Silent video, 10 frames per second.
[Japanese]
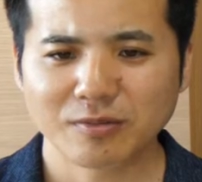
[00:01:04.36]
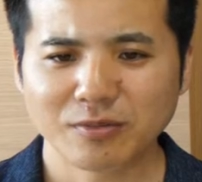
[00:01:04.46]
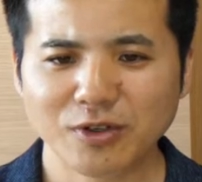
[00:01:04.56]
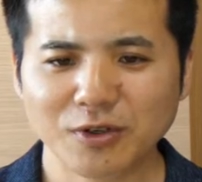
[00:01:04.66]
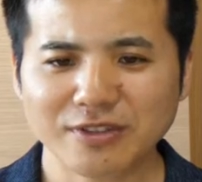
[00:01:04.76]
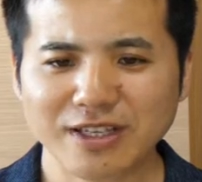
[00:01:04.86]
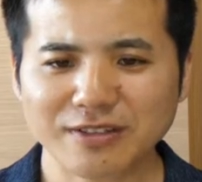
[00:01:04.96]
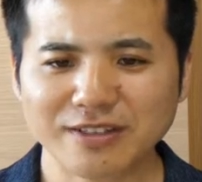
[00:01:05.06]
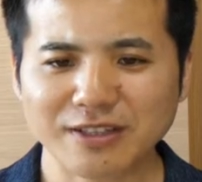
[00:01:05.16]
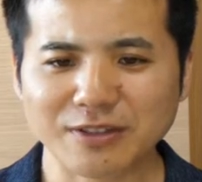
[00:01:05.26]
ブログ
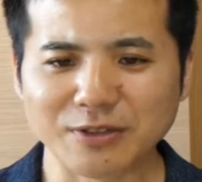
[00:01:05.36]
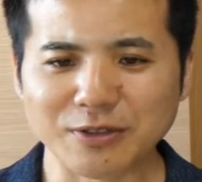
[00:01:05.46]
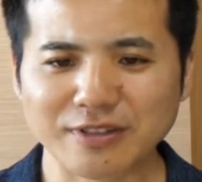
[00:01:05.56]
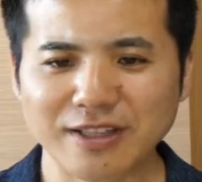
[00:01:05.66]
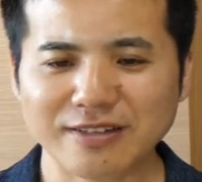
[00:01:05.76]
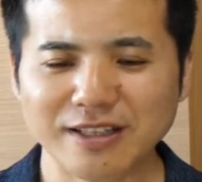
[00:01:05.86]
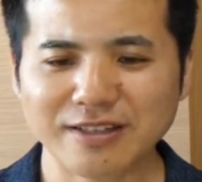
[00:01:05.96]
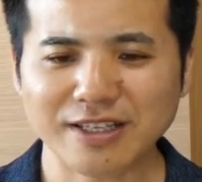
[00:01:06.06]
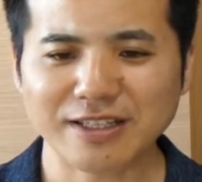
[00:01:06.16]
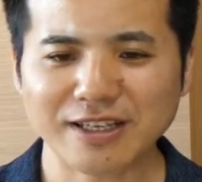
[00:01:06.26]
作成という生
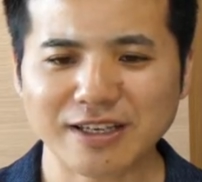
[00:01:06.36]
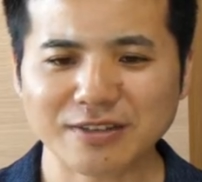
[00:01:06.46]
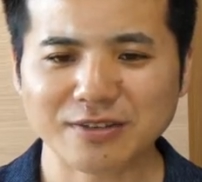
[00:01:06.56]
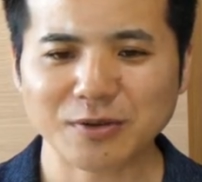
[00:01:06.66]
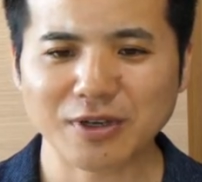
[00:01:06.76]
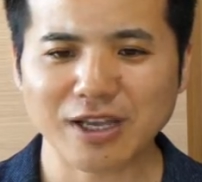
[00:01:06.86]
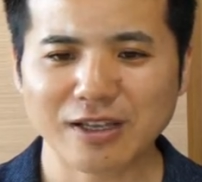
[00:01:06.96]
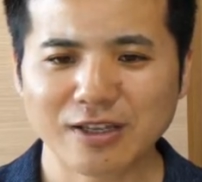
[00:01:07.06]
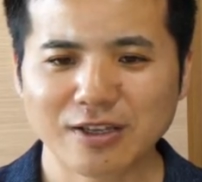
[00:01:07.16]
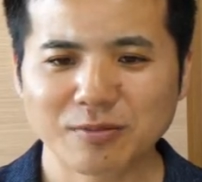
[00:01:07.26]
産的な活動
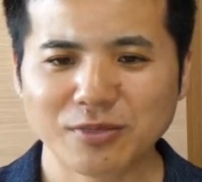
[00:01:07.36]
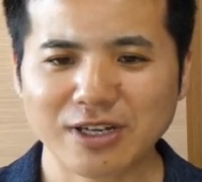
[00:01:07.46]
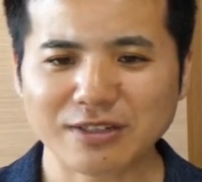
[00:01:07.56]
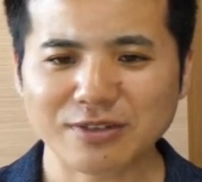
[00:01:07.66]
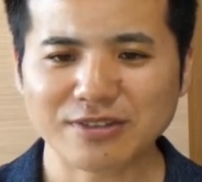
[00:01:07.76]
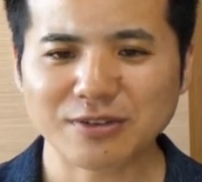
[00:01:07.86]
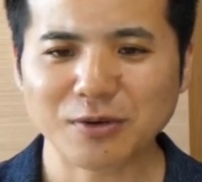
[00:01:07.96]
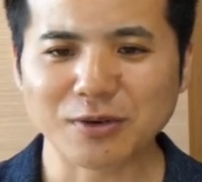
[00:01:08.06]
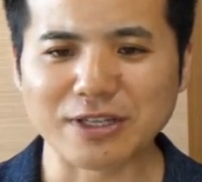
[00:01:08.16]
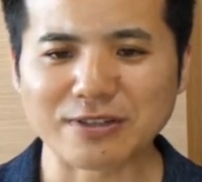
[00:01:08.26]
がプラス
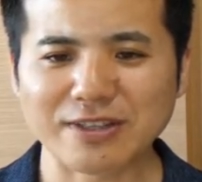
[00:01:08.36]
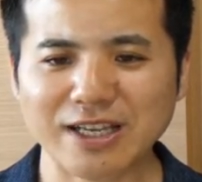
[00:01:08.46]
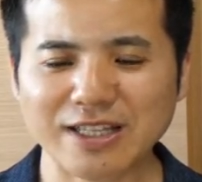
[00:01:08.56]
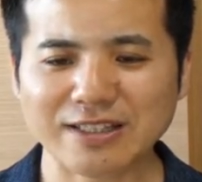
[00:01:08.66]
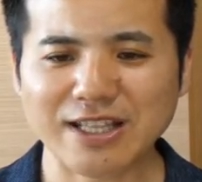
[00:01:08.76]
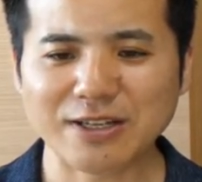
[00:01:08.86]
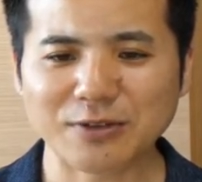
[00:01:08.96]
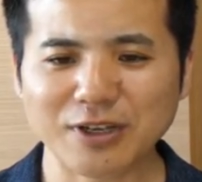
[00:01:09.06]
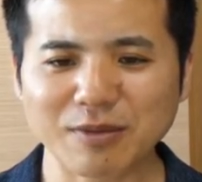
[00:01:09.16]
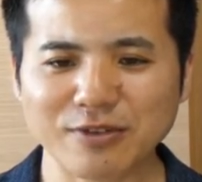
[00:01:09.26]
思考につながってい
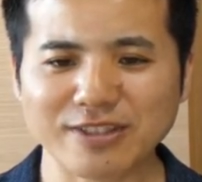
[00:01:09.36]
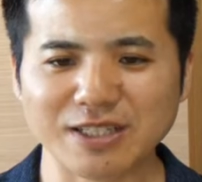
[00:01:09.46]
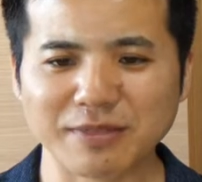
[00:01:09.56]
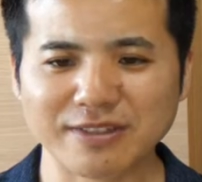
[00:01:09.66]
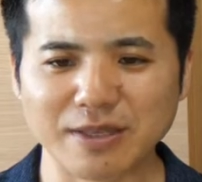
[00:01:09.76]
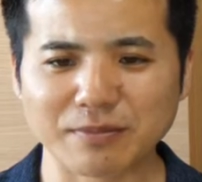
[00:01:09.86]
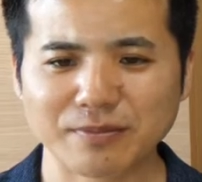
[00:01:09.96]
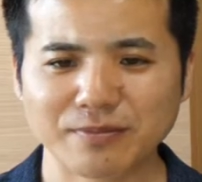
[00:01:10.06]
るのかもしれません